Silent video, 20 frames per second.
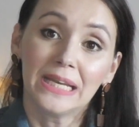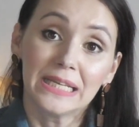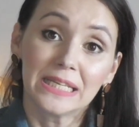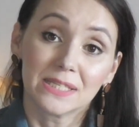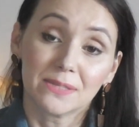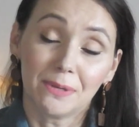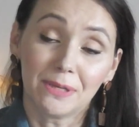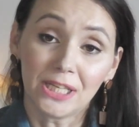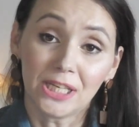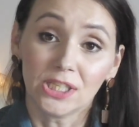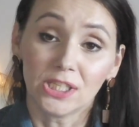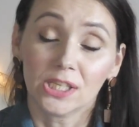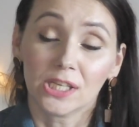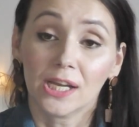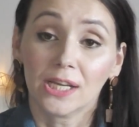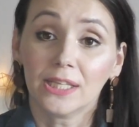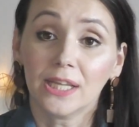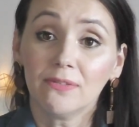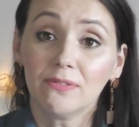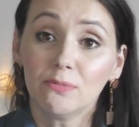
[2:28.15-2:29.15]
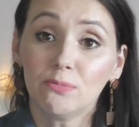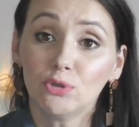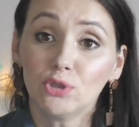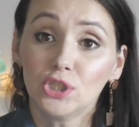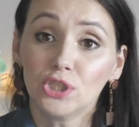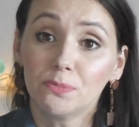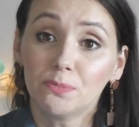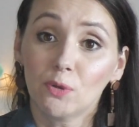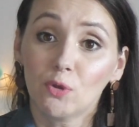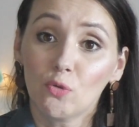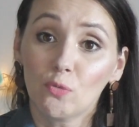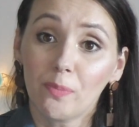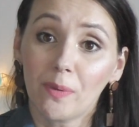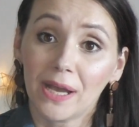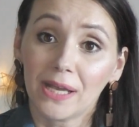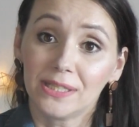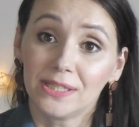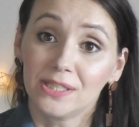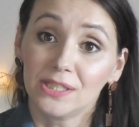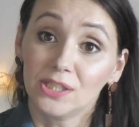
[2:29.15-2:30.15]
Смотрите, когда вы будете
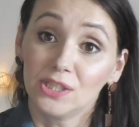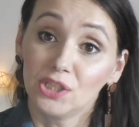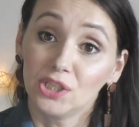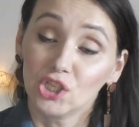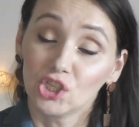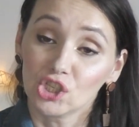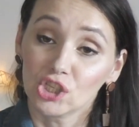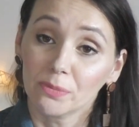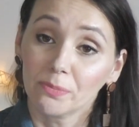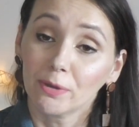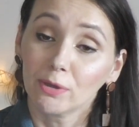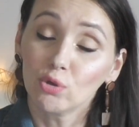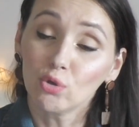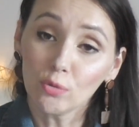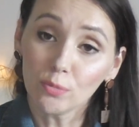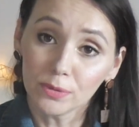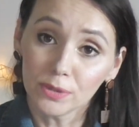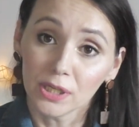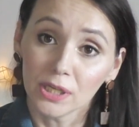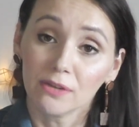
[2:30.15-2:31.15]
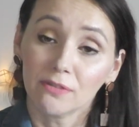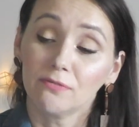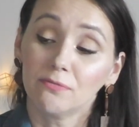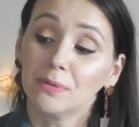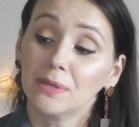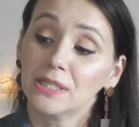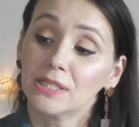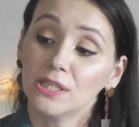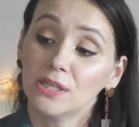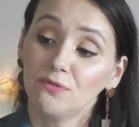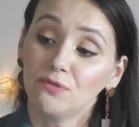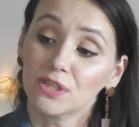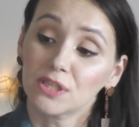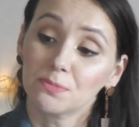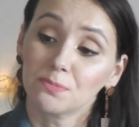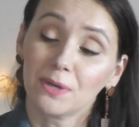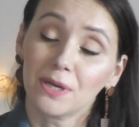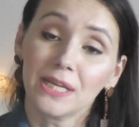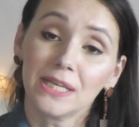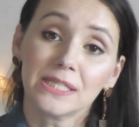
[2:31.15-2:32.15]
покупать нечто подобное в магазине
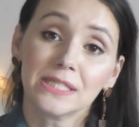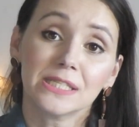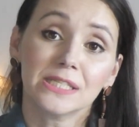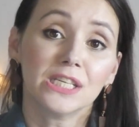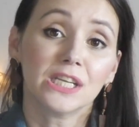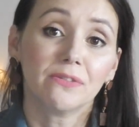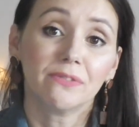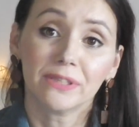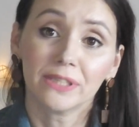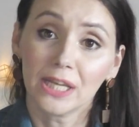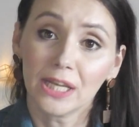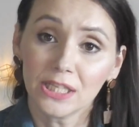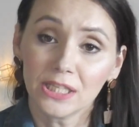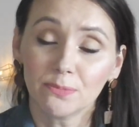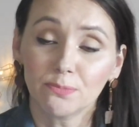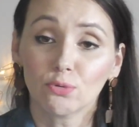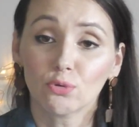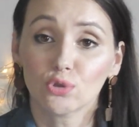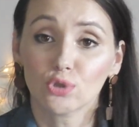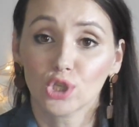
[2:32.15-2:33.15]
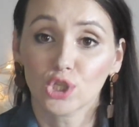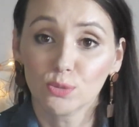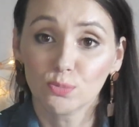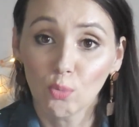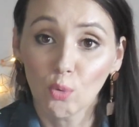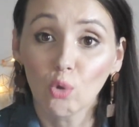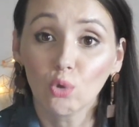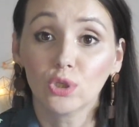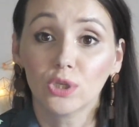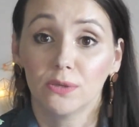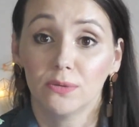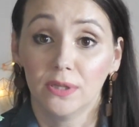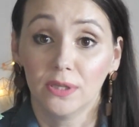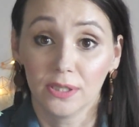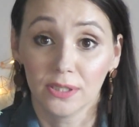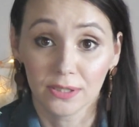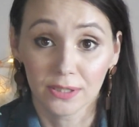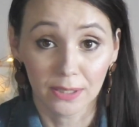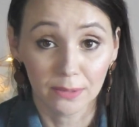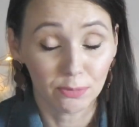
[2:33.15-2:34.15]
Fix Price, не хватайте просто с полки
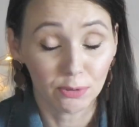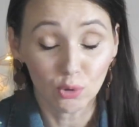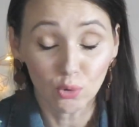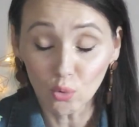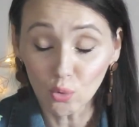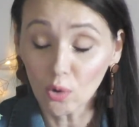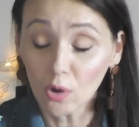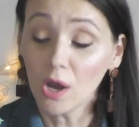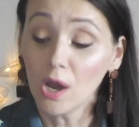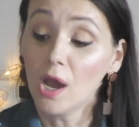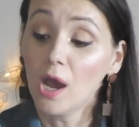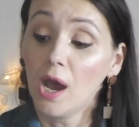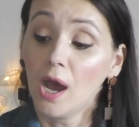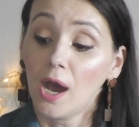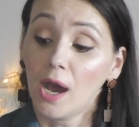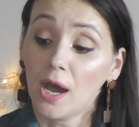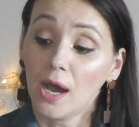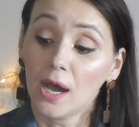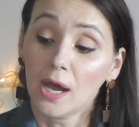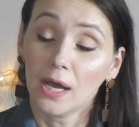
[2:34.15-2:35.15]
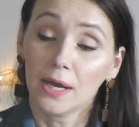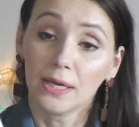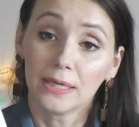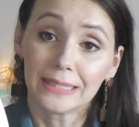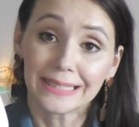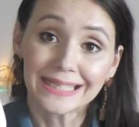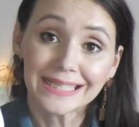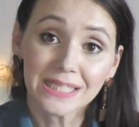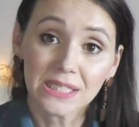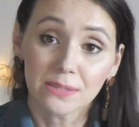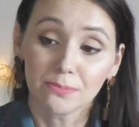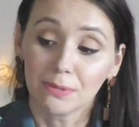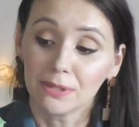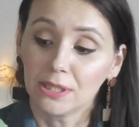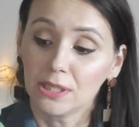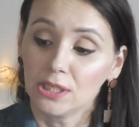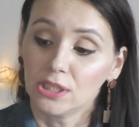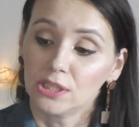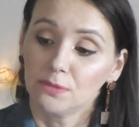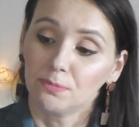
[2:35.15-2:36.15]
на, на бегу, а
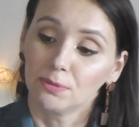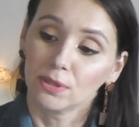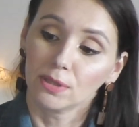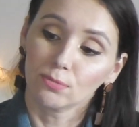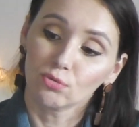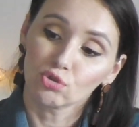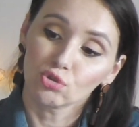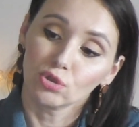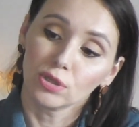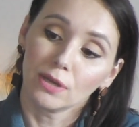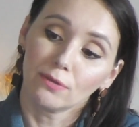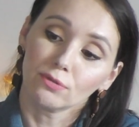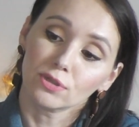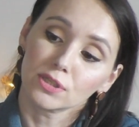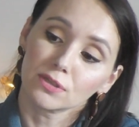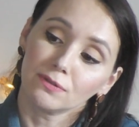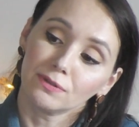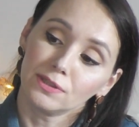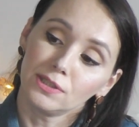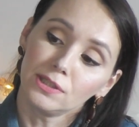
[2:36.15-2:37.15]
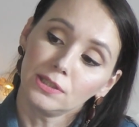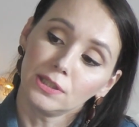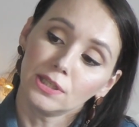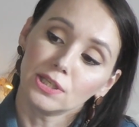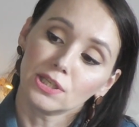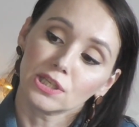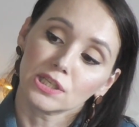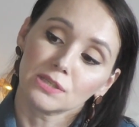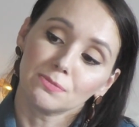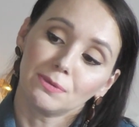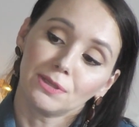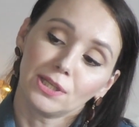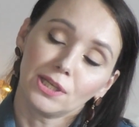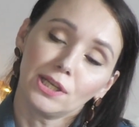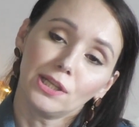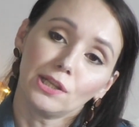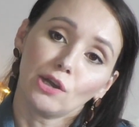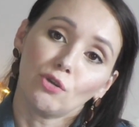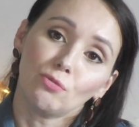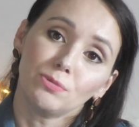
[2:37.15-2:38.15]
рассмотрите, потому что я вот схватила и не
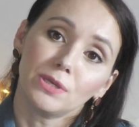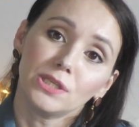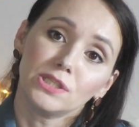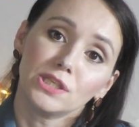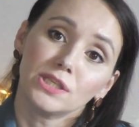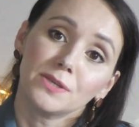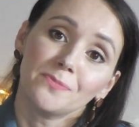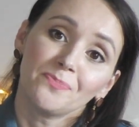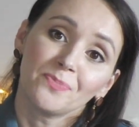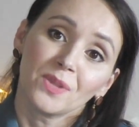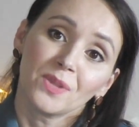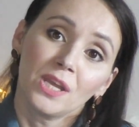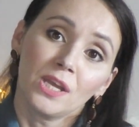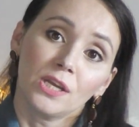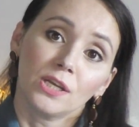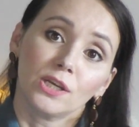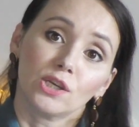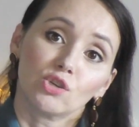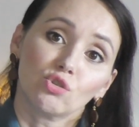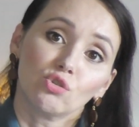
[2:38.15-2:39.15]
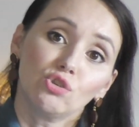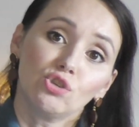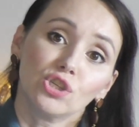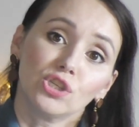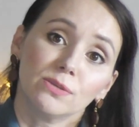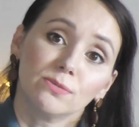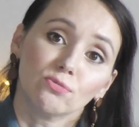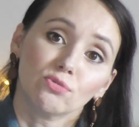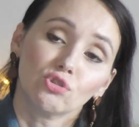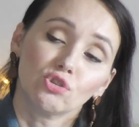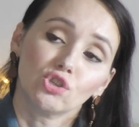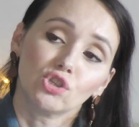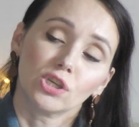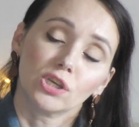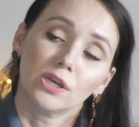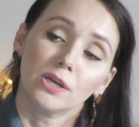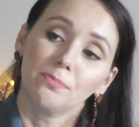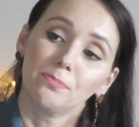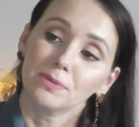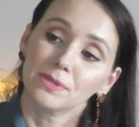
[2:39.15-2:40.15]
рассмотрела, а у меня здесь горшочек
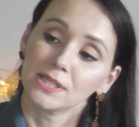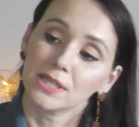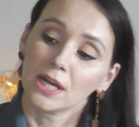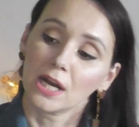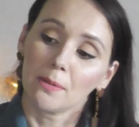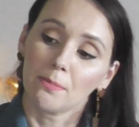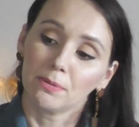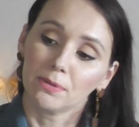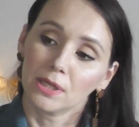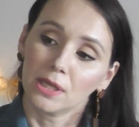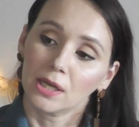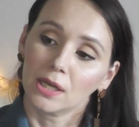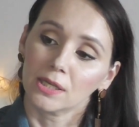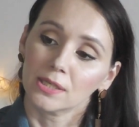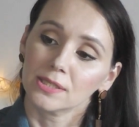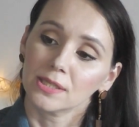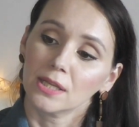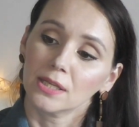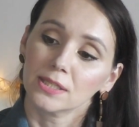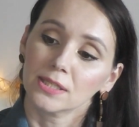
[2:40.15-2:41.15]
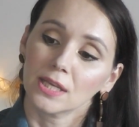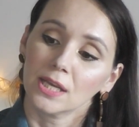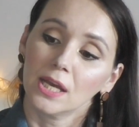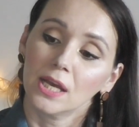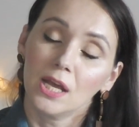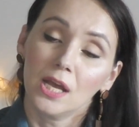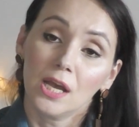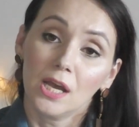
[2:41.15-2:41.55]
немножечко поцарапанный оказался.